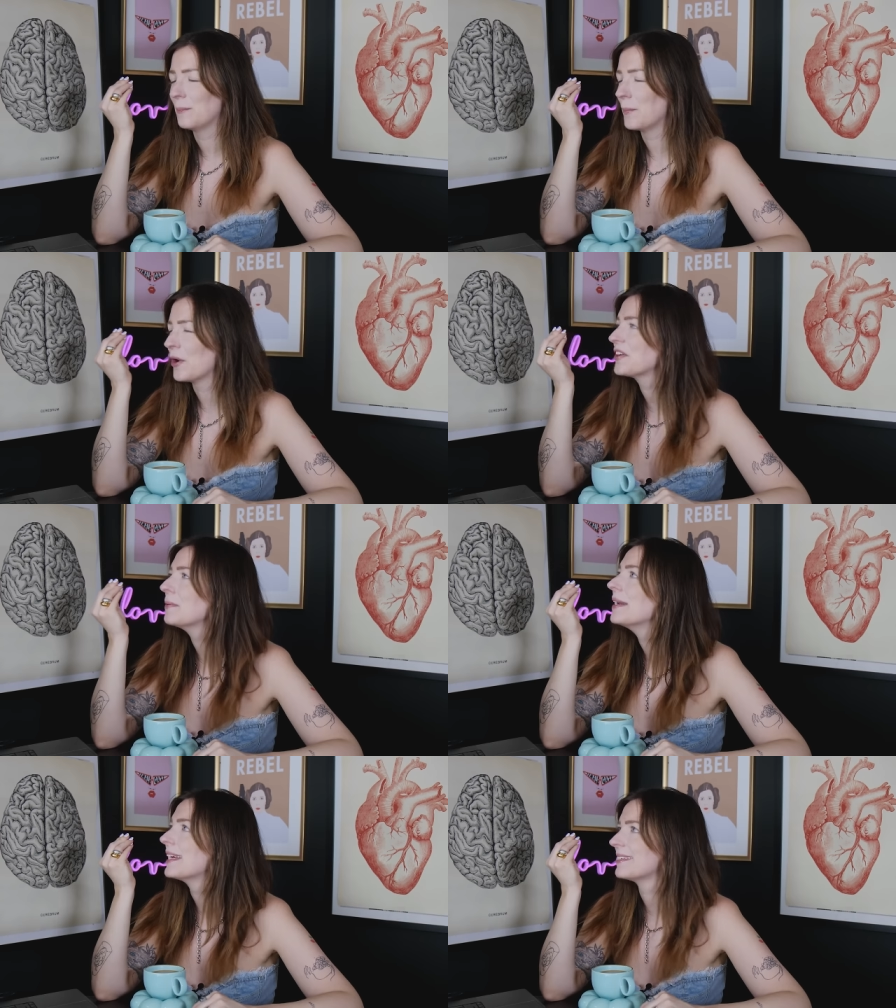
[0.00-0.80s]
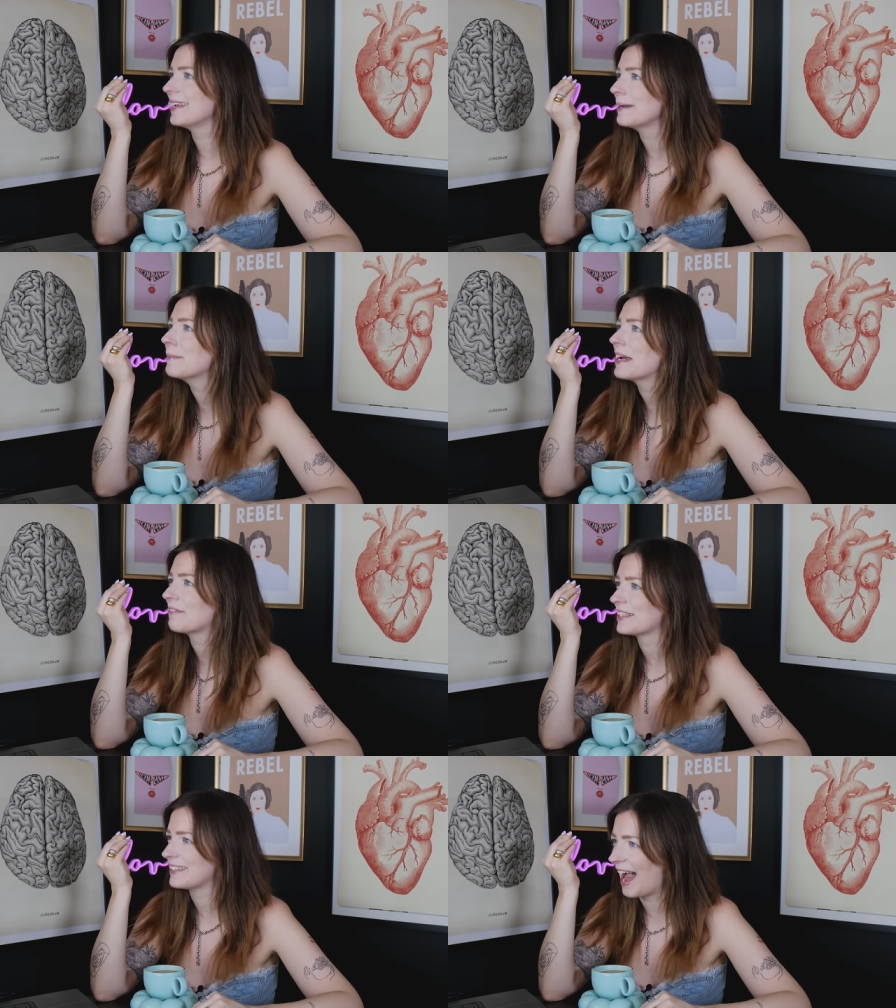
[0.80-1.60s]
möchte mir das Leben
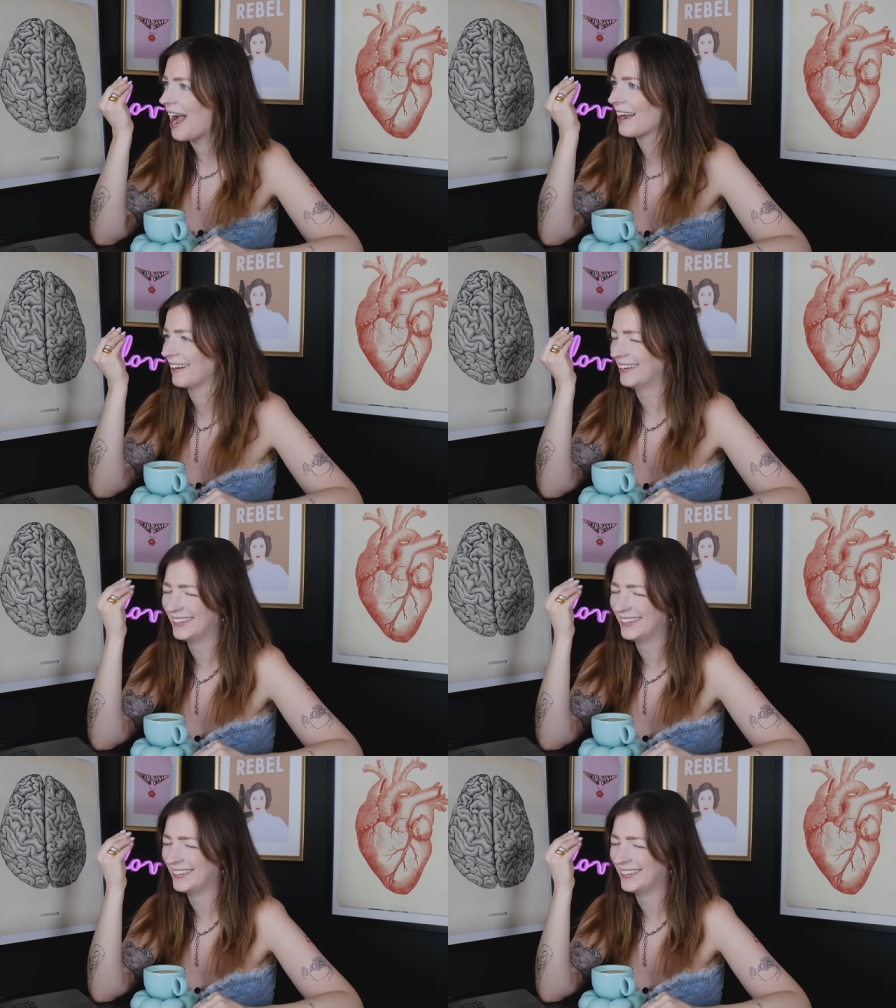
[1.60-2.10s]
etwas sagen.